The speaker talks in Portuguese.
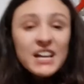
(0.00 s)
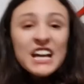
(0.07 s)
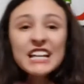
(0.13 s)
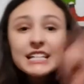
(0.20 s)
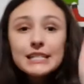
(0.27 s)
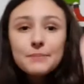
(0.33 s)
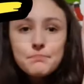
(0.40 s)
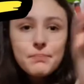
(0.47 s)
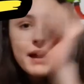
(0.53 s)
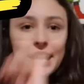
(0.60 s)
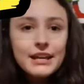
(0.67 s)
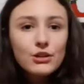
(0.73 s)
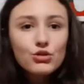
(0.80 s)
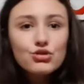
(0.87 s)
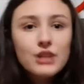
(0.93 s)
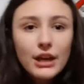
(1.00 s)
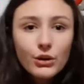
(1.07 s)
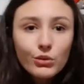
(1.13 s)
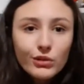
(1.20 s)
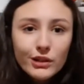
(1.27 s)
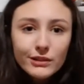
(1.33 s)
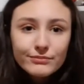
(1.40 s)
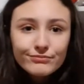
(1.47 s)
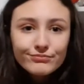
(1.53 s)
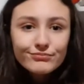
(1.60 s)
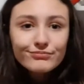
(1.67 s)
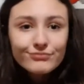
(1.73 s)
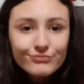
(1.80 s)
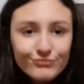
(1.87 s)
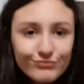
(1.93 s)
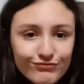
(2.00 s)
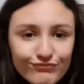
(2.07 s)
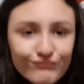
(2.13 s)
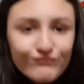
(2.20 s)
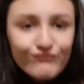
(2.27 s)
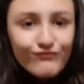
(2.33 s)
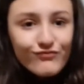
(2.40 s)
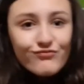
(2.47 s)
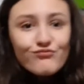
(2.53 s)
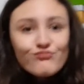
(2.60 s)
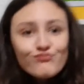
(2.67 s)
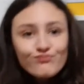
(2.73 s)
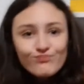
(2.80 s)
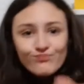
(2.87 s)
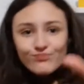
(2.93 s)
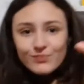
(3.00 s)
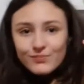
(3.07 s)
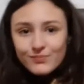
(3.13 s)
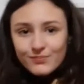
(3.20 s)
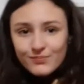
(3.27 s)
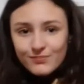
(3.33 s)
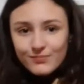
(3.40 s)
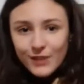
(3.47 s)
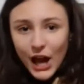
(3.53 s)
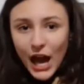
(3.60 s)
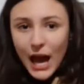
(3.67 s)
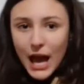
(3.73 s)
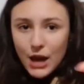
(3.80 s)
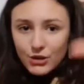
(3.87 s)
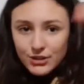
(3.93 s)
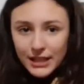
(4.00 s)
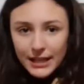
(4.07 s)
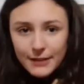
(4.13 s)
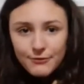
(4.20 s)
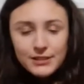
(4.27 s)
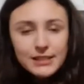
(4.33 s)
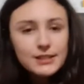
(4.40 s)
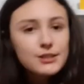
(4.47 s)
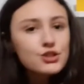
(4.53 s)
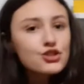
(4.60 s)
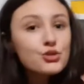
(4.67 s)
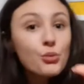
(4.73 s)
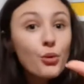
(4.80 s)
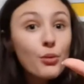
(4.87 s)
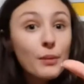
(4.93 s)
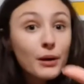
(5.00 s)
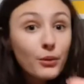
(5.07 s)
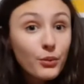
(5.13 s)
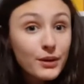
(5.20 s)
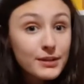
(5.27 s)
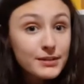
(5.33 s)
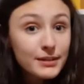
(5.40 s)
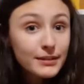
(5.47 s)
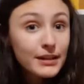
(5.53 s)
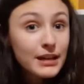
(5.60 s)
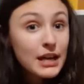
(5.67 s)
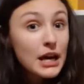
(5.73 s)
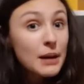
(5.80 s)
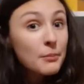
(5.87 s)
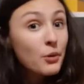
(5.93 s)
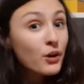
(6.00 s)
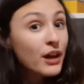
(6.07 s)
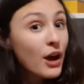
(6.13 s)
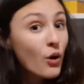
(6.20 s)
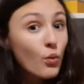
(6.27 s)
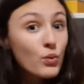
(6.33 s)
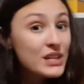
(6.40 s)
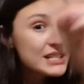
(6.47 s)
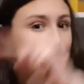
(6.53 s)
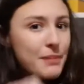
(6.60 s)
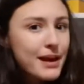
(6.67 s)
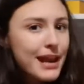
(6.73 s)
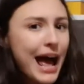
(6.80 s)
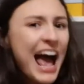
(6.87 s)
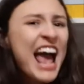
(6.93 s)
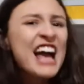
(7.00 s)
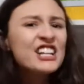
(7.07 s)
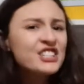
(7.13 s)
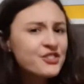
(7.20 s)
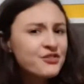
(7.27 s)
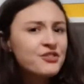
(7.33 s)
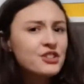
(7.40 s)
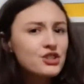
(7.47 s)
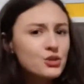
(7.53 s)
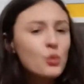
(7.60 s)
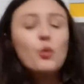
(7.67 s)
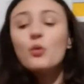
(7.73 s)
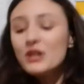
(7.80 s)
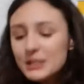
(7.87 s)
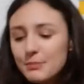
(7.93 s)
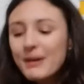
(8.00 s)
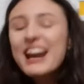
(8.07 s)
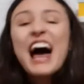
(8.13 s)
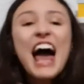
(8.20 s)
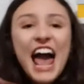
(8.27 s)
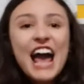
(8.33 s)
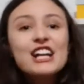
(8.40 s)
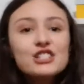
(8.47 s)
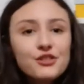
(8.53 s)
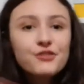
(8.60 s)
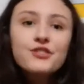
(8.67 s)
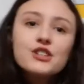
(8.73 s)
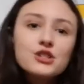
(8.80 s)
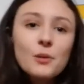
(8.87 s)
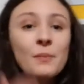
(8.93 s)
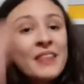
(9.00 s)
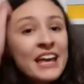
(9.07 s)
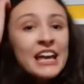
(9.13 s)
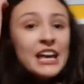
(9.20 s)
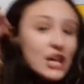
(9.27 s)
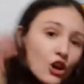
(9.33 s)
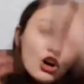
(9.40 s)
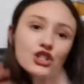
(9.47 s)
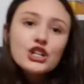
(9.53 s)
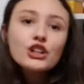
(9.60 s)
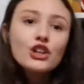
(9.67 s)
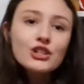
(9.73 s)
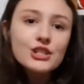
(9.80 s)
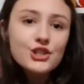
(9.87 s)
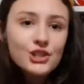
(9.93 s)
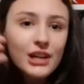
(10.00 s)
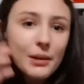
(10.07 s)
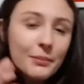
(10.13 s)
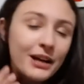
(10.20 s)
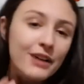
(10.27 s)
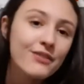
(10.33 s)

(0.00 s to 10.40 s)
espere no Senhor. Oh my god. Eu sei que você sentiu alguma coisa, porque o esperar é difícil, o esperar é difícil. E hoje a nossa dinâmica